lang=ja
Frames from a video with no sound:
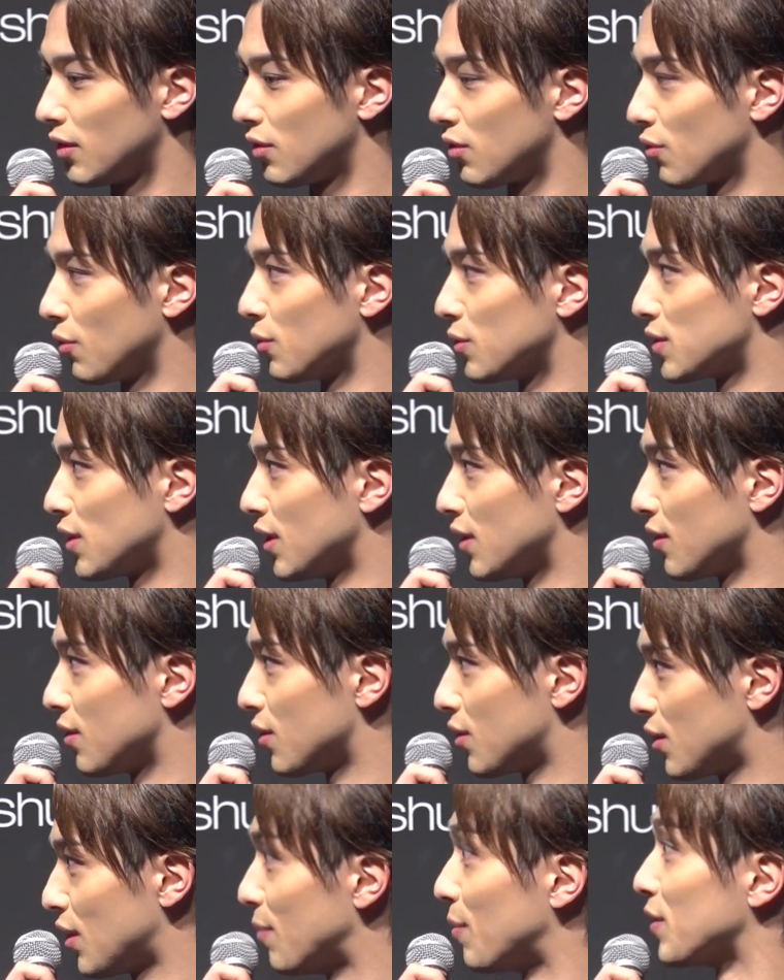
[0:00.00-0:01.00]
挑戦
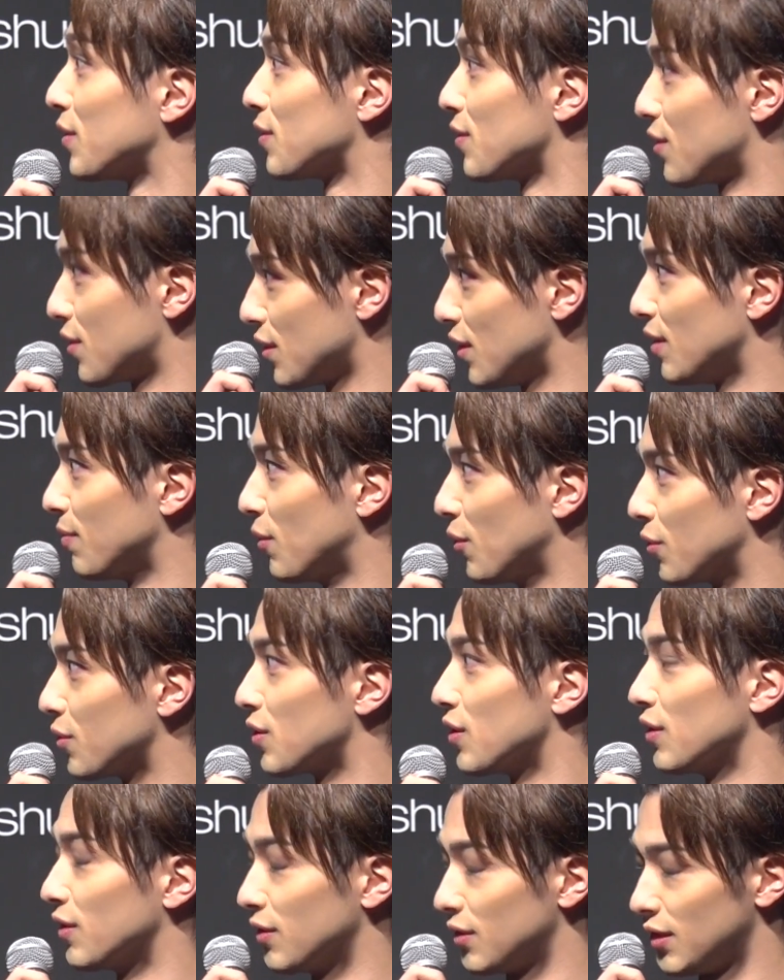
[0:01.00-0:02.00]
してますし、
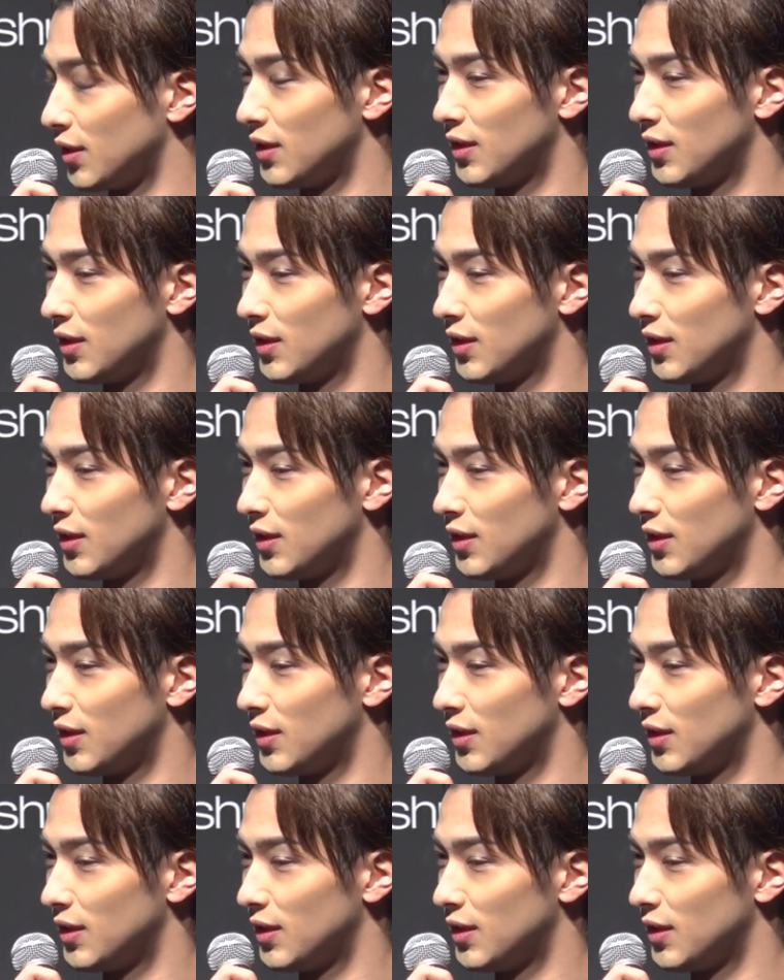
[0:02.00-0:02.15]
ボクシング、